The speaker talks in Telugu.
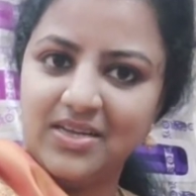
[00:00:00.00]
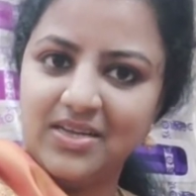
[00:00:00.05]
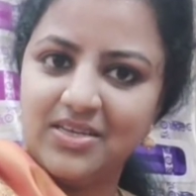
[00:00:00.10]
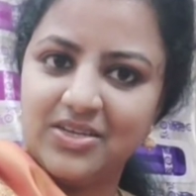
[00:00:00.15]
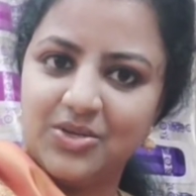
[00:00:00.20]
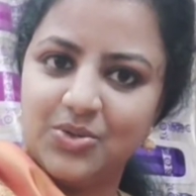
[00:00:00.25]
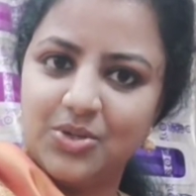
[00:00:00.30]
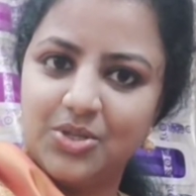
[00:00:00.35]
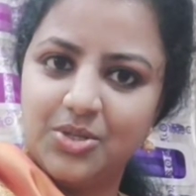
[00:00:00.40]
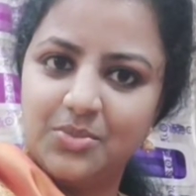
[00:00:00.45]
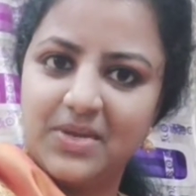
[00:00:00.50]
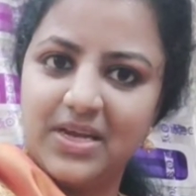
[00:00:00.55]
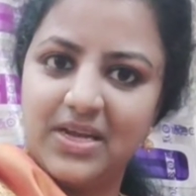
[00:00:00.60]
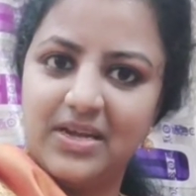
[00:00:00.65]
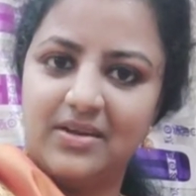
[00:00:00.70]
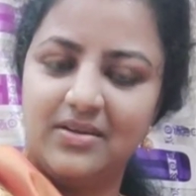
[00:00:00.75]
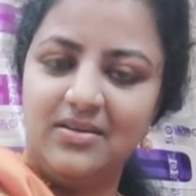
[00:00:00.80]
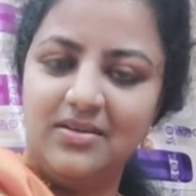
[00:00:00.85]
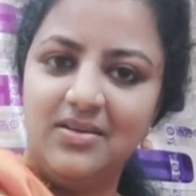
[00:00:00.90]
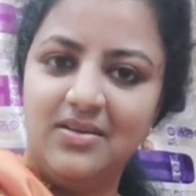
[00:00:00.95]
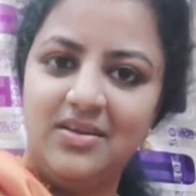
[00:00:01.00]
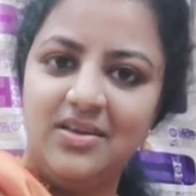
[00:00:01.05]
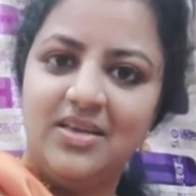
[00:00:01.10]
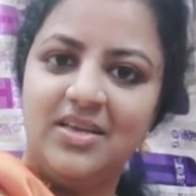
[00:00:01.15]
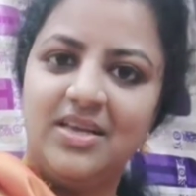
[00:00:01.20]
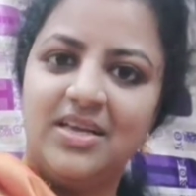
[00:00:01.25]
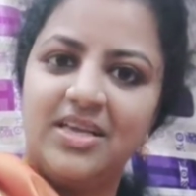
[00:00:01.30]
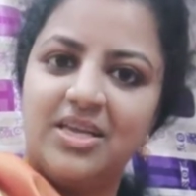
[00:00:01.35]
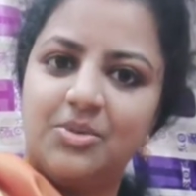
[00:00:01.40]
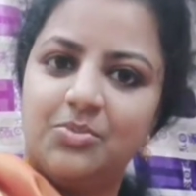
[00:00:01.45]
ఈ గోధుమ కలర్
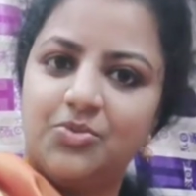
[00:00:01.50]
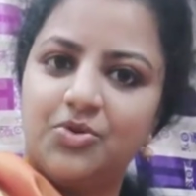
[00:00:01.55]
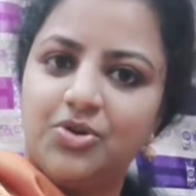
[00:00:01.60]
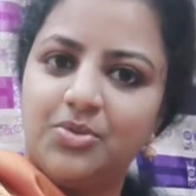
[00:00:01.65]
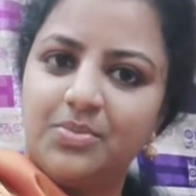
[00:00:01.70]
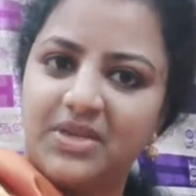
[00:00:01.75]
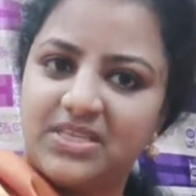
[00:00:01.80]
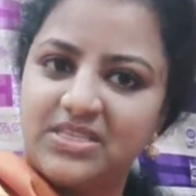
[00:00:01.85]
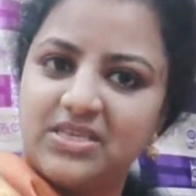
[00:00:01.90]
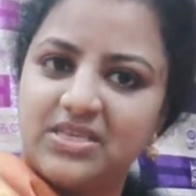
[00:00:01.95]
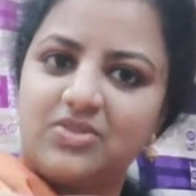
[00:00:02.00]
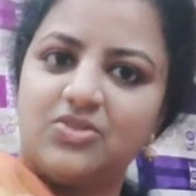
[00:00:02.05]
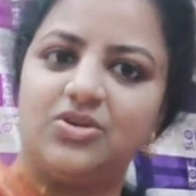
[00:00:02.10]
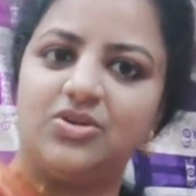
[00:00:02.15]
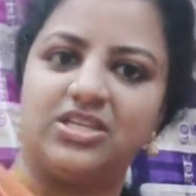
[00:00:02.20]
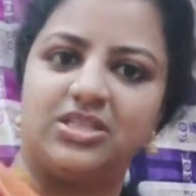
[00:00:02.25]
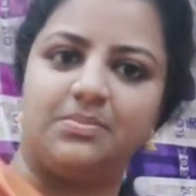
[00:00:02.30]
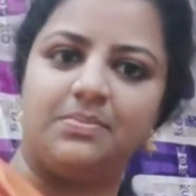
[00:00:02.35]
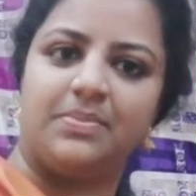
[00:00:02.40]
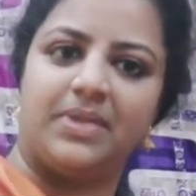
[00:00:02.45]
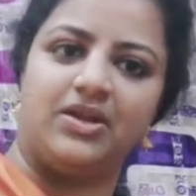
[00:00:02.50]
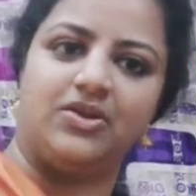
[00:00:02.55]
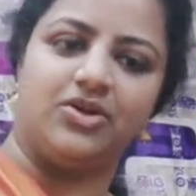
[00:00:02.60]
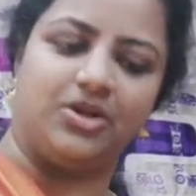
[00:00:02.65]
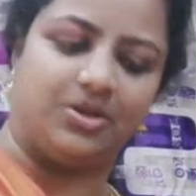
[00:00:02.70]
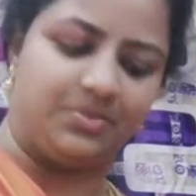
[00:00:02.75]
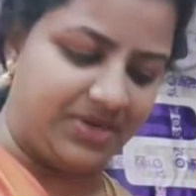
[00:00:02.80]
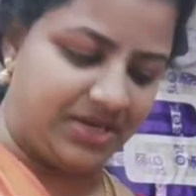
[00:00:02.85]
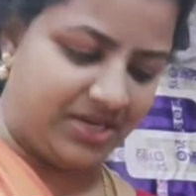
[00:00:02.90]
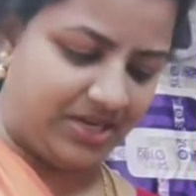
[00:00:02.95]
ఈ మూడు మిక్సింగ్ చేసి పళ్ళు
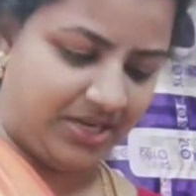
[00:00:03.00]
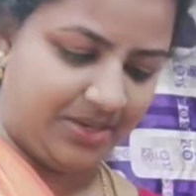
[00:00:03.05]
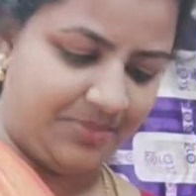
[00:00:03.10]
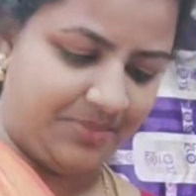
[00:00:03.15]
అనమాట